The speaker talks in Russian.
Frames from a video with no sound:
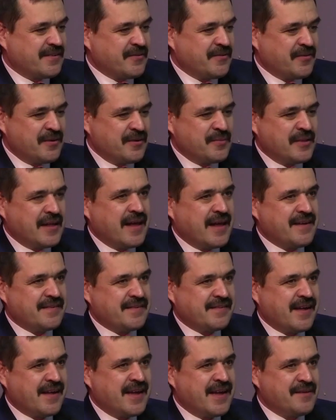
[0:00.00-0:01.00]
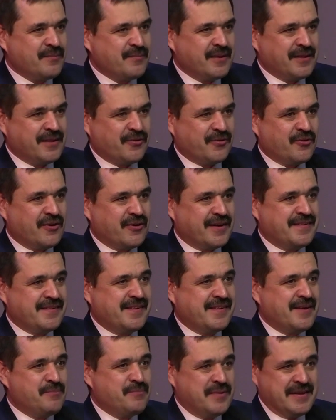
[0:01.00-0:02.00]
во времена Исаи был
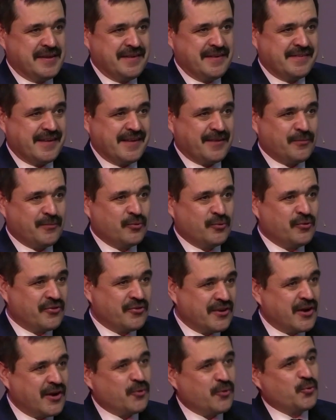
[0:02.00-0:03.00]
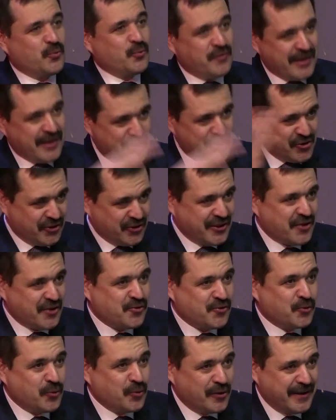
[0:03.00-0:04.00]
47-50, но он сразу увеличил на
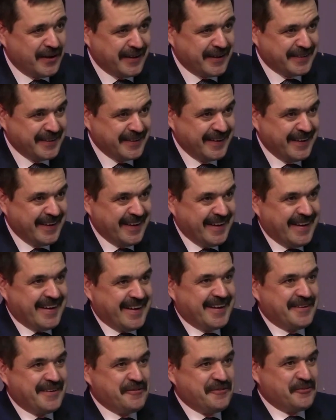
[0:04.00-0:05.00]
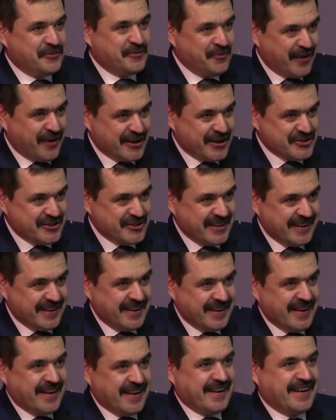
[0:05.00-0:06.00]
100 лет э, в дважды.
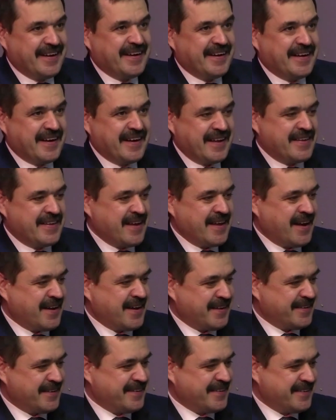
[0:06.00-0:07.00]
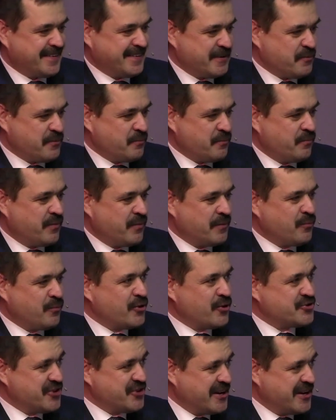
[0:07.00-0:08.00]
Э, хотя э, при большей